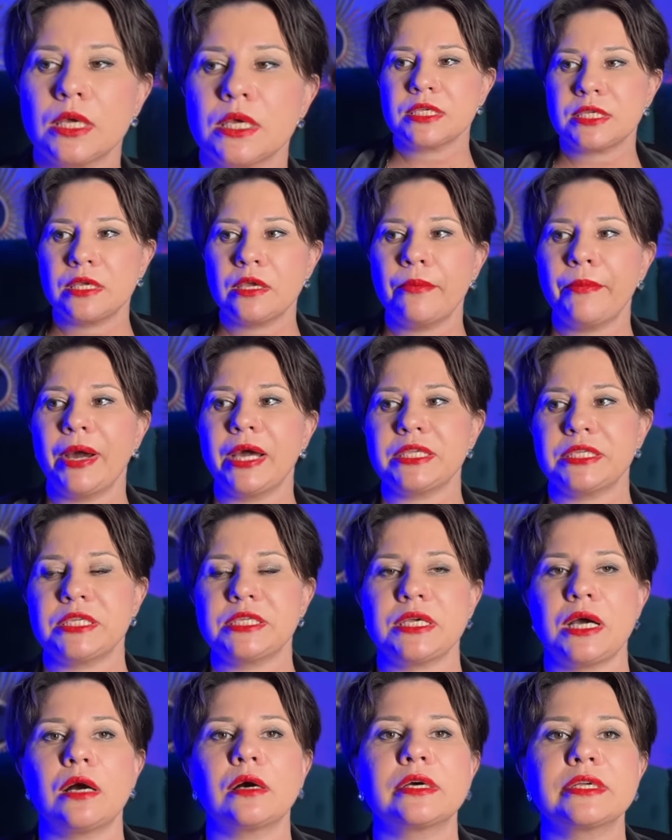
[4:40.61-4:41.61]

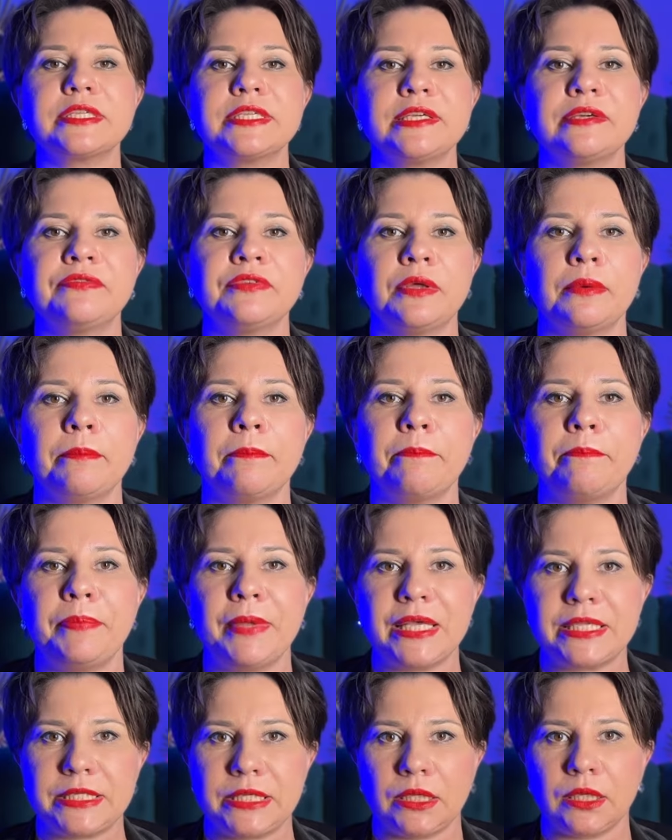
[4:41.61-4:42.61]
занимайтесь активным
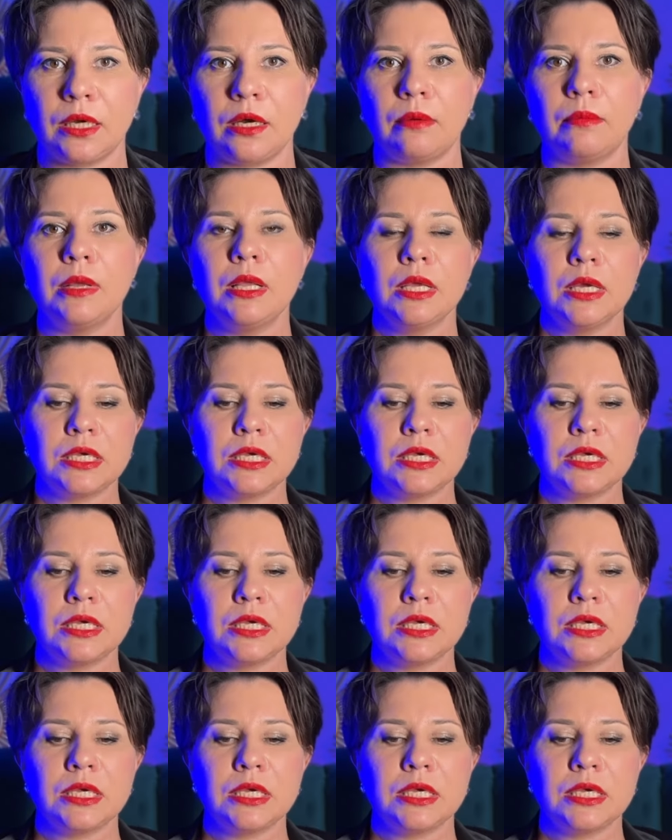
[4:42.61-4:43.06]
петингом,